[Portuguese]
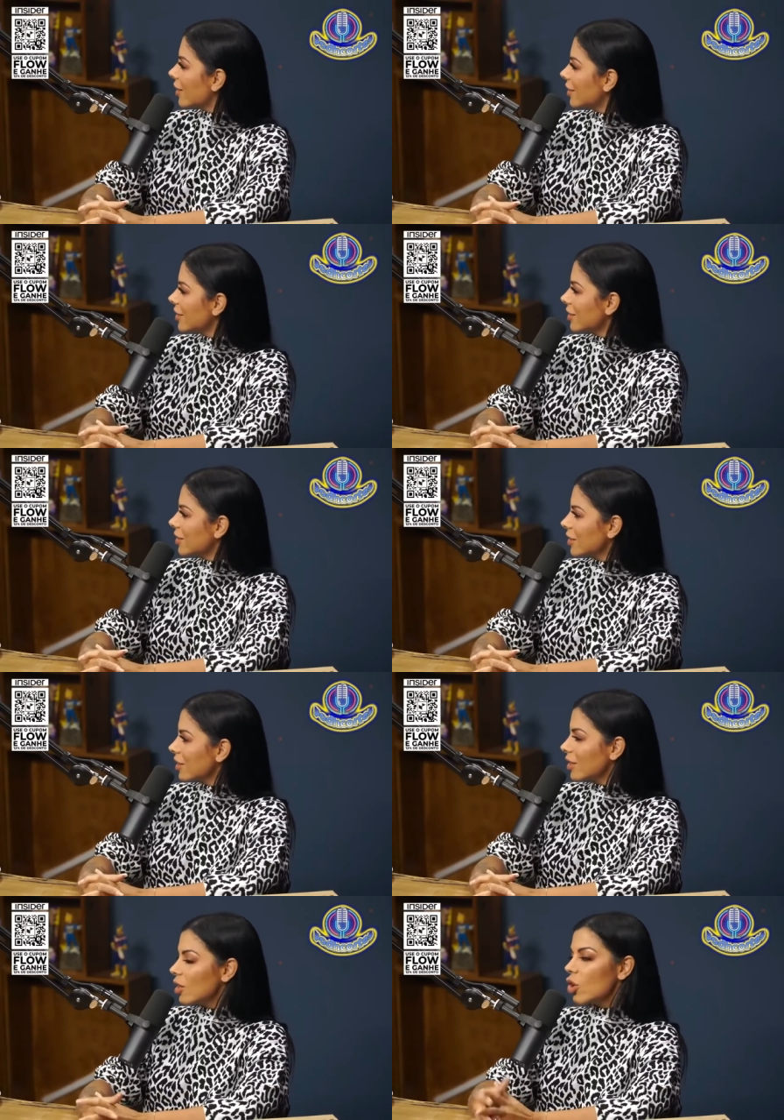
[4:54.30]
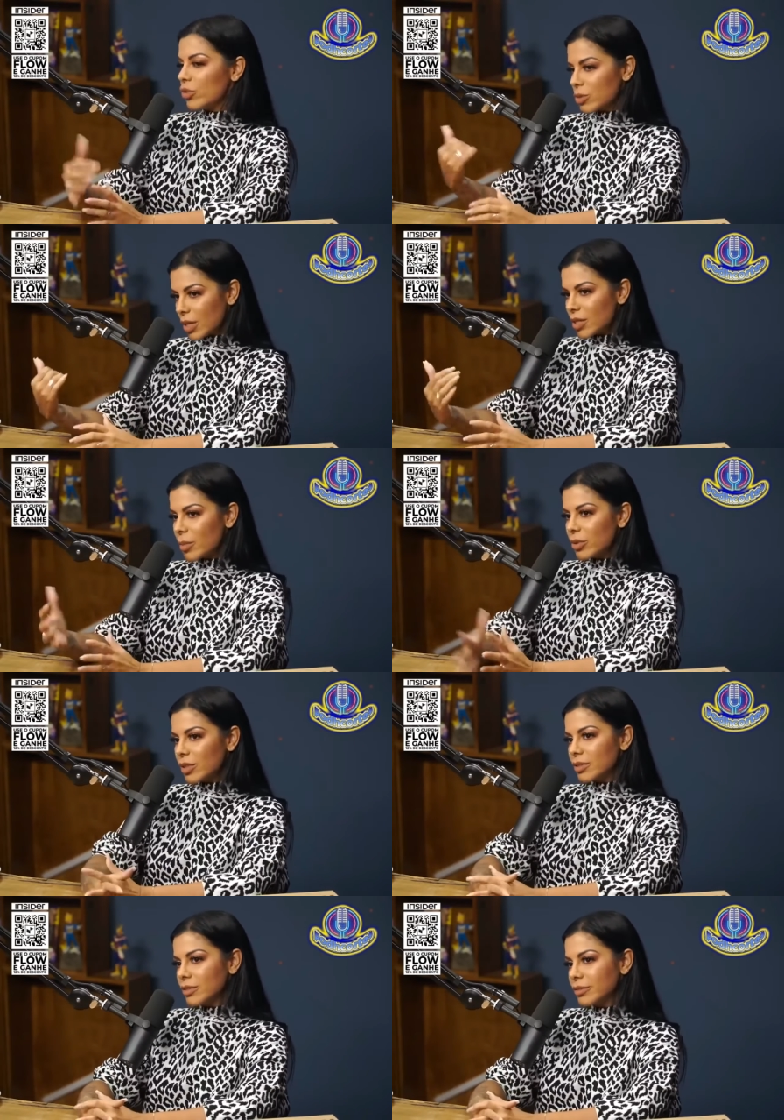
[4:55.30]
fez essa parada eu também? Eu fiz por causa da
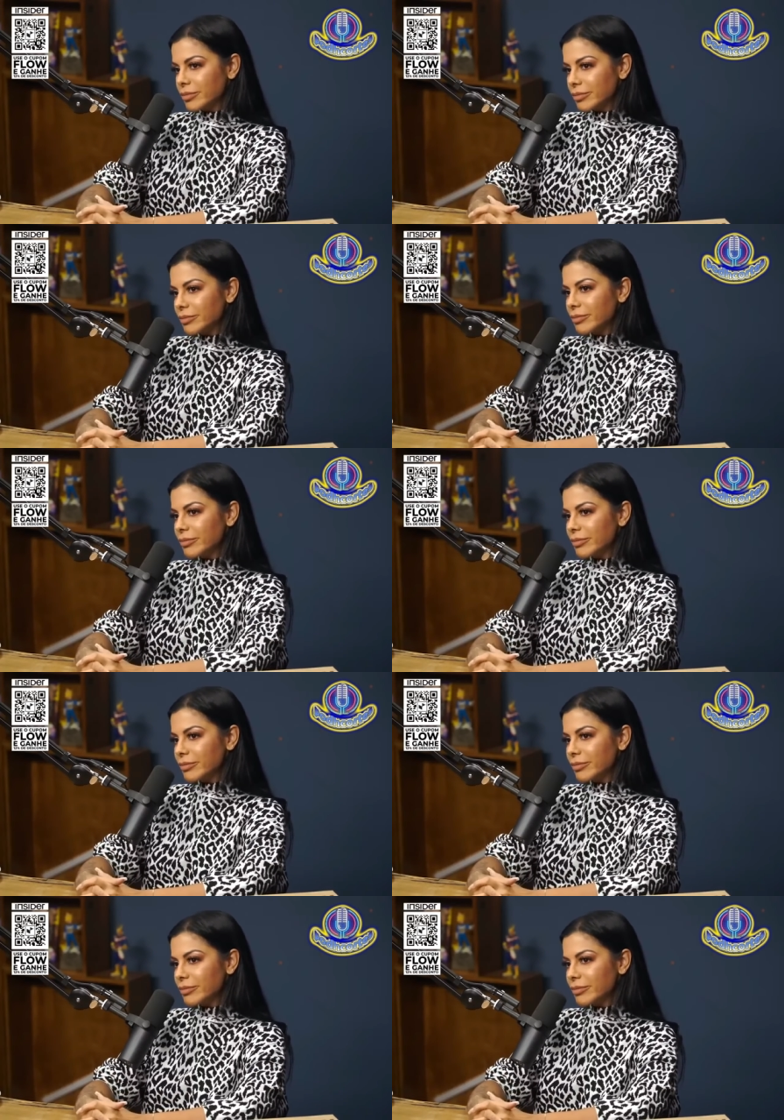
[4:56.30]
Bruna. Entendi.